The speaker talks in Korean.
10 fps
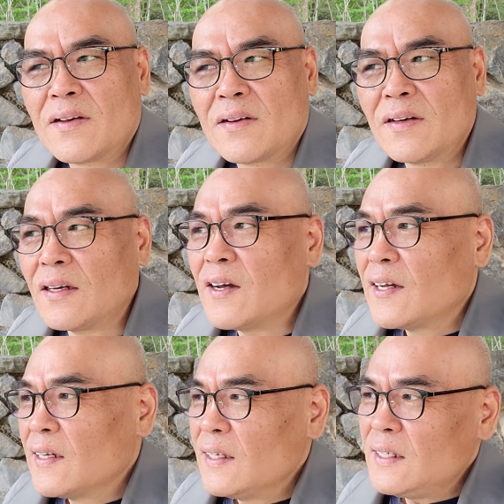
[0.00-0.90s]
그게
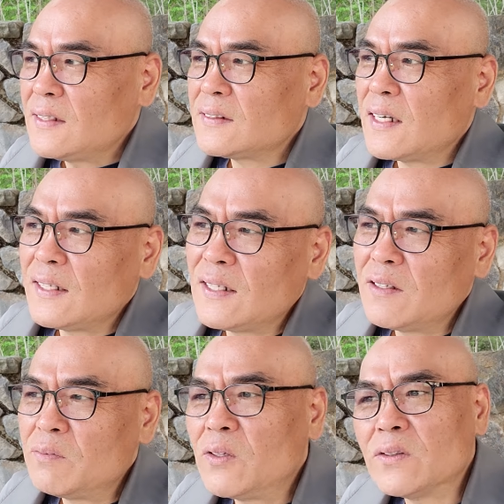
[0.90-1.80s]
이 세계의
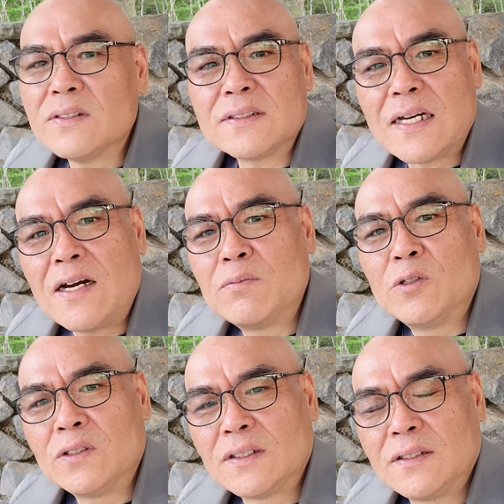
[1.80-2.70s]
모든
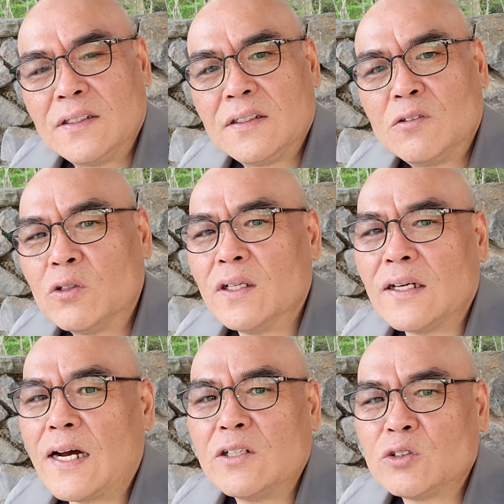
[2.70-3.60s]
사물들을 우리는
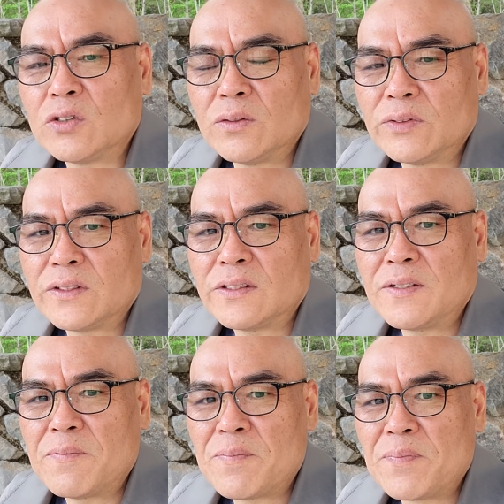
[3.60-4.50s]
알 수 없어.
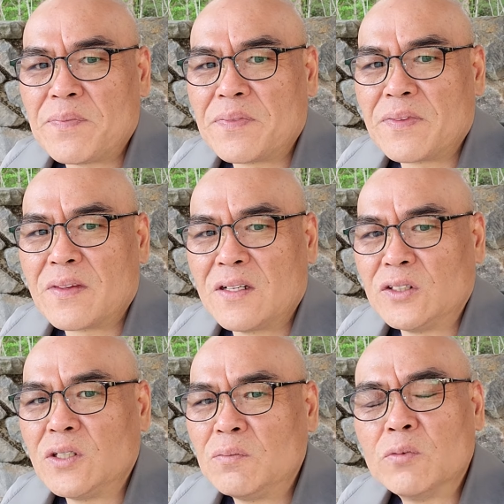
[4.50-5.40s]

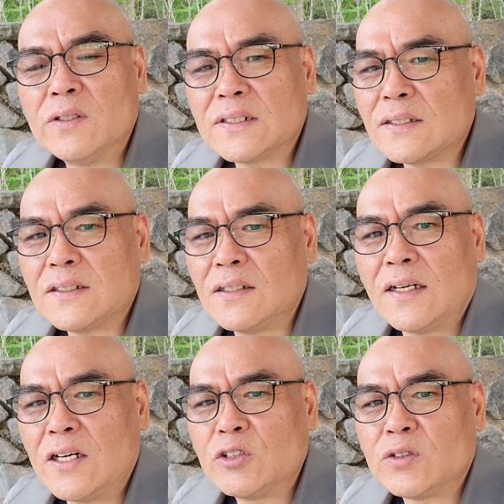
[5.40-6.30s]
그죠? 물 자체는
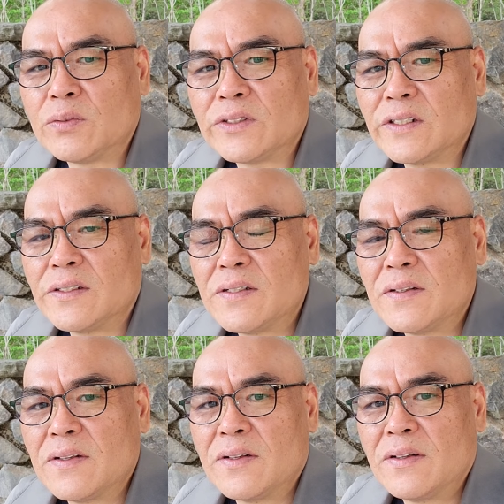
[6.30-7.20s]
알 수 없어.
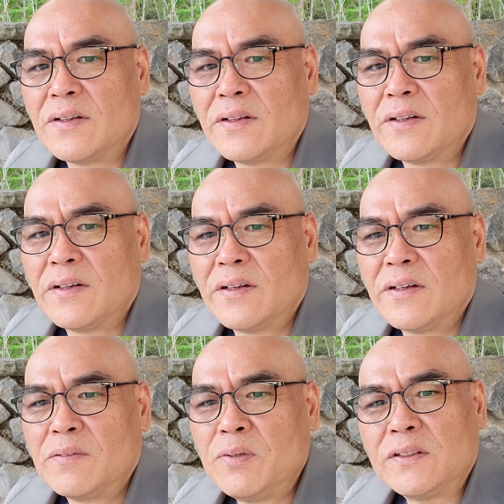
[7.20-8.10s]

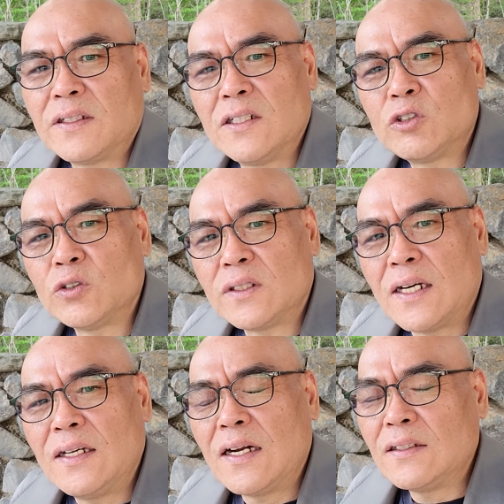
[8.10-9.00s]

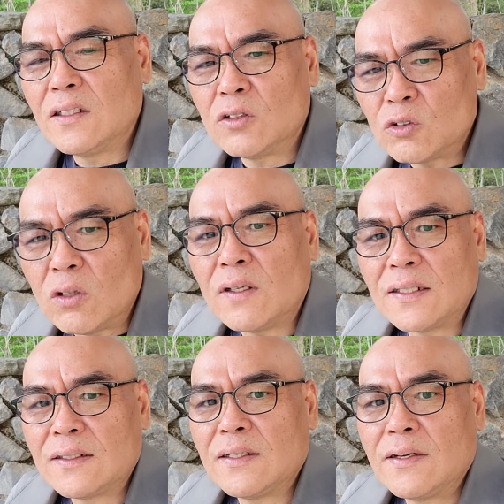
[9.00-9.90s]
비트겐슈타인한테도
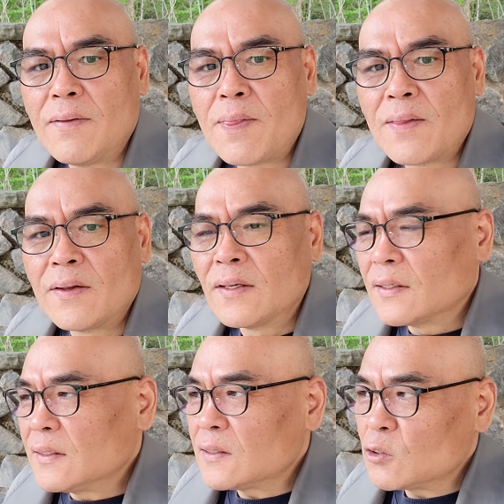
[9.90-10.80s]
똑같아요.
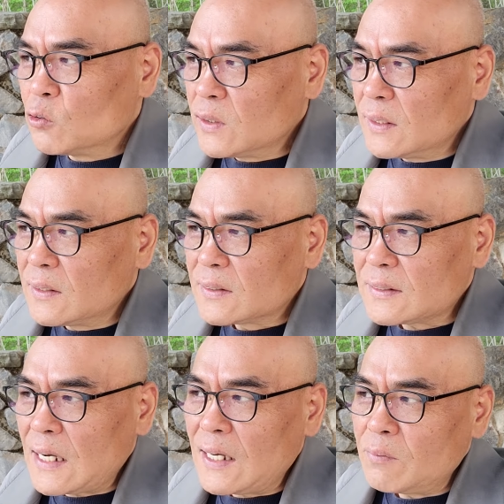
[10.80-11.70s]
그래서 우리는
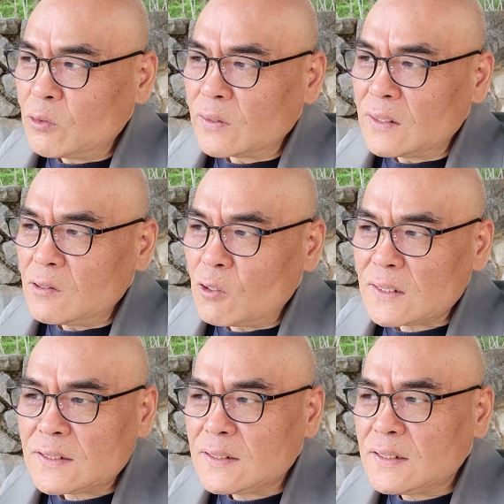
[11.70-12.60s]
사물과
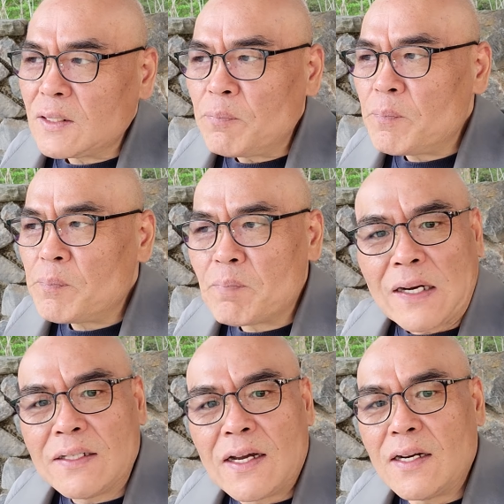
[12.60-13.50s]
직접
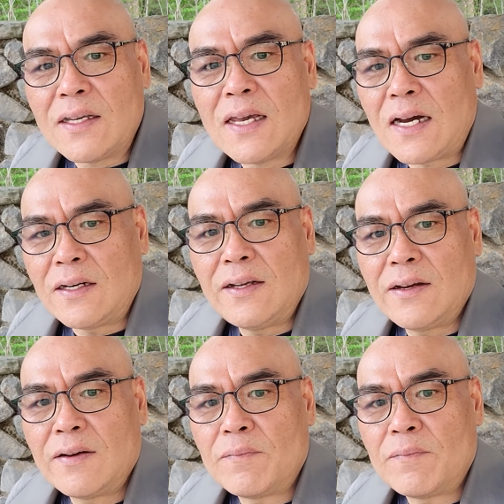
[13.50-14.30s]
만나는 게 아니에요.